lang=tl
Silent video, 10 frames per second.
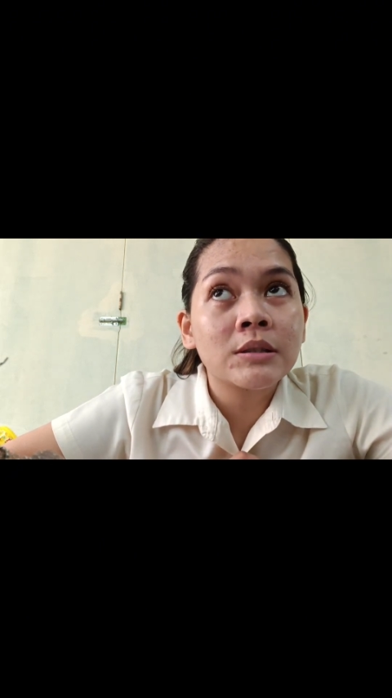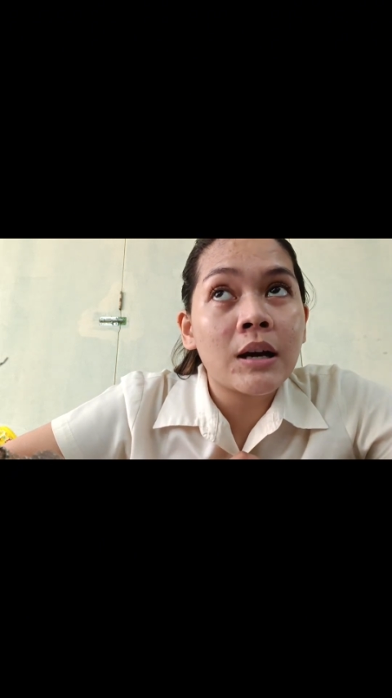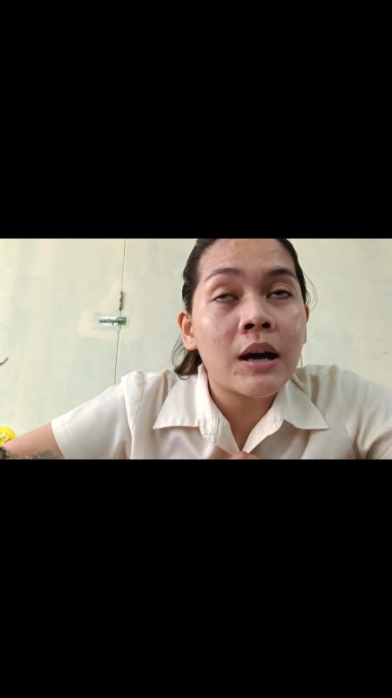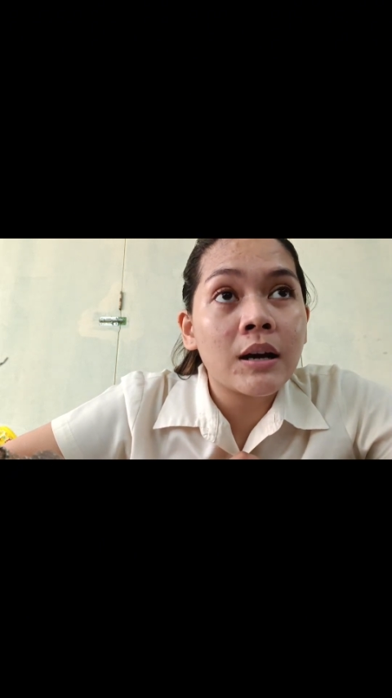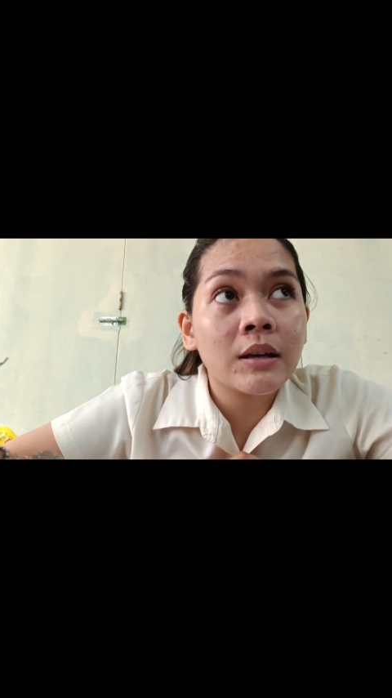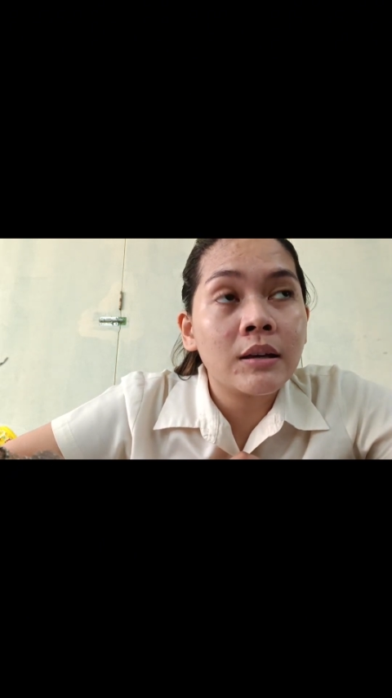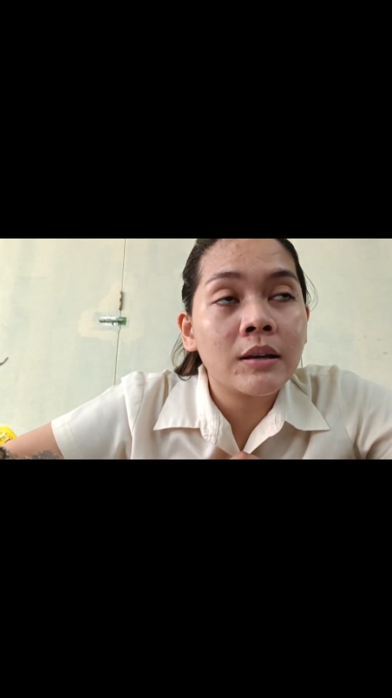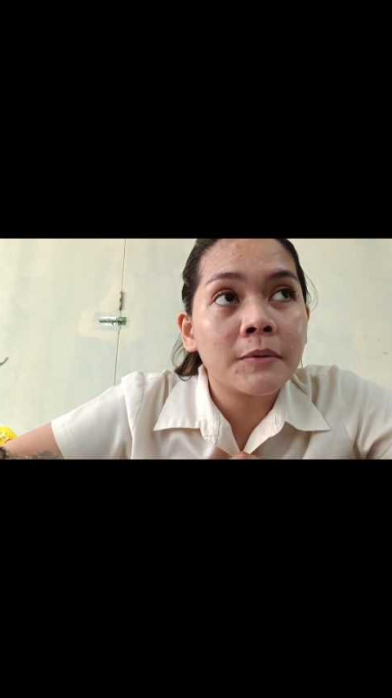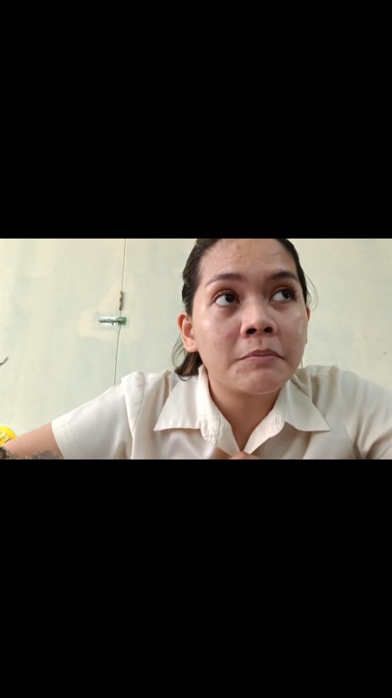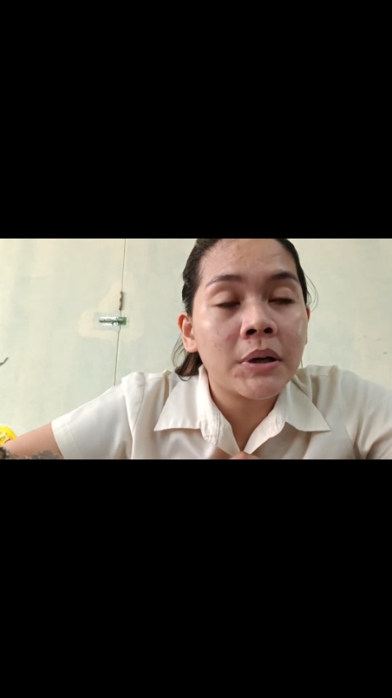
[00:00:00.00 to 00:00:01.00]
sa
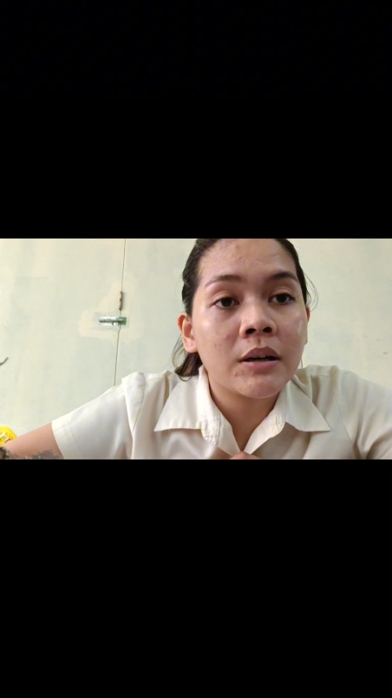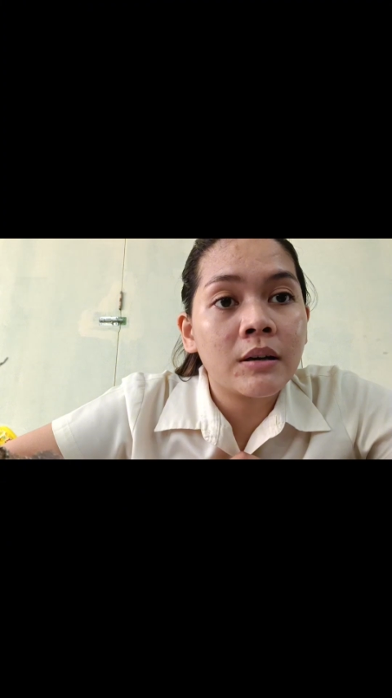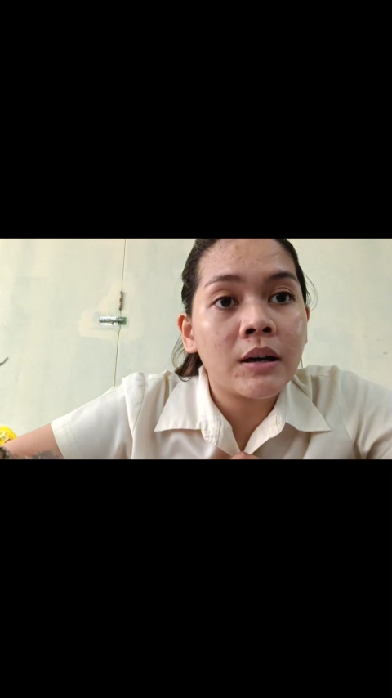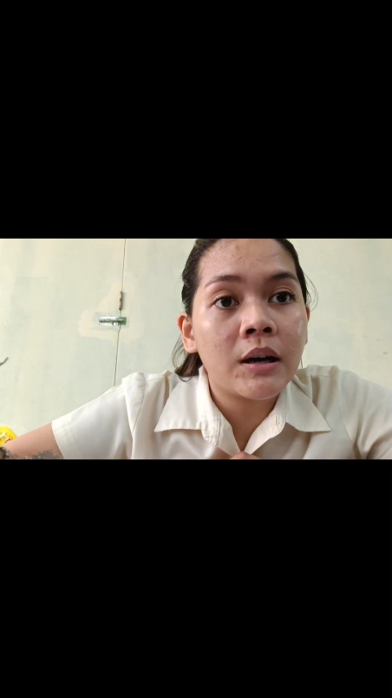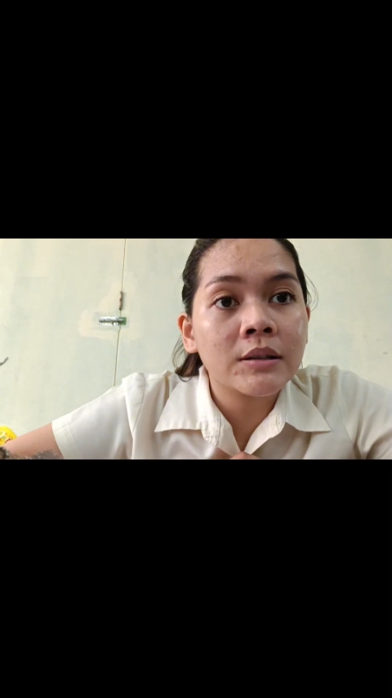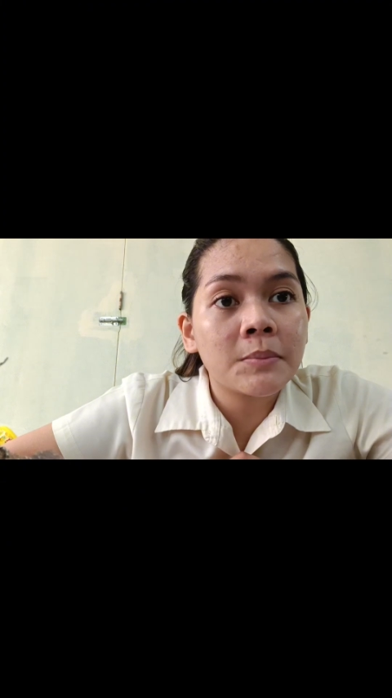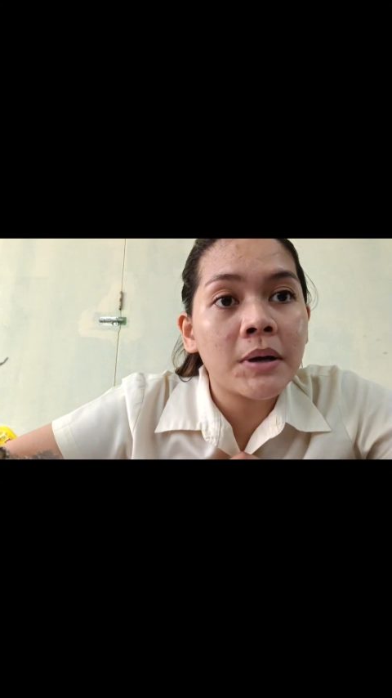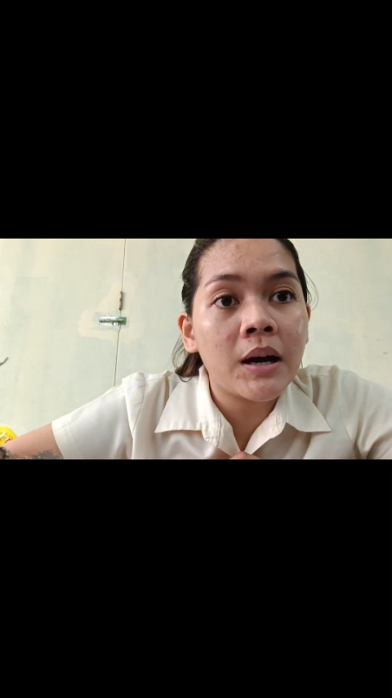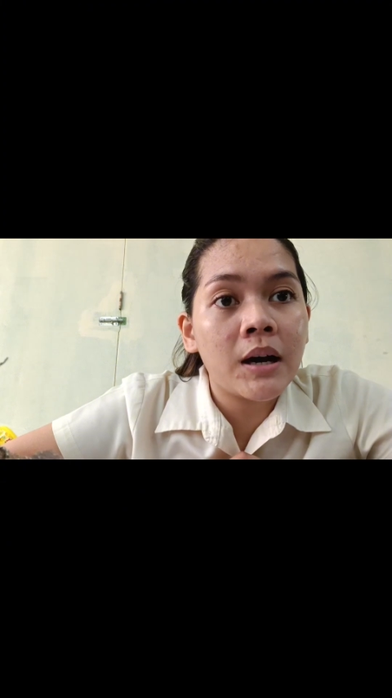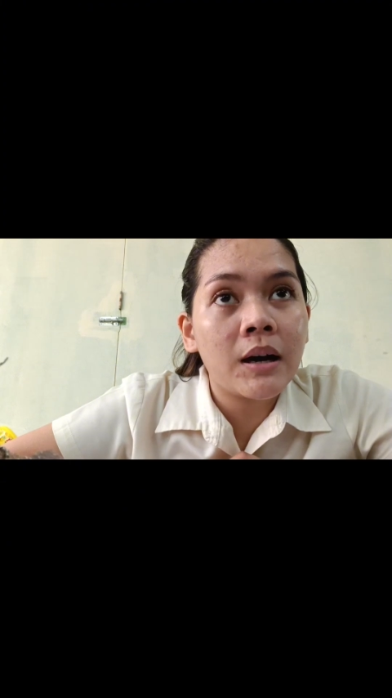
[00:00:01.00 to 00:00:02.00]
aking pag uh, sa
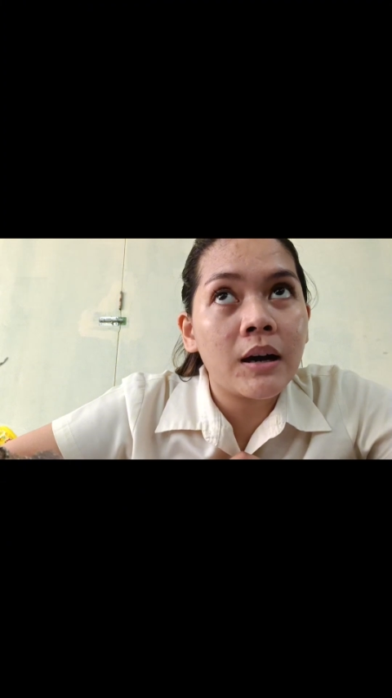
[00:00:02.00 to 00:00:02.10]
mga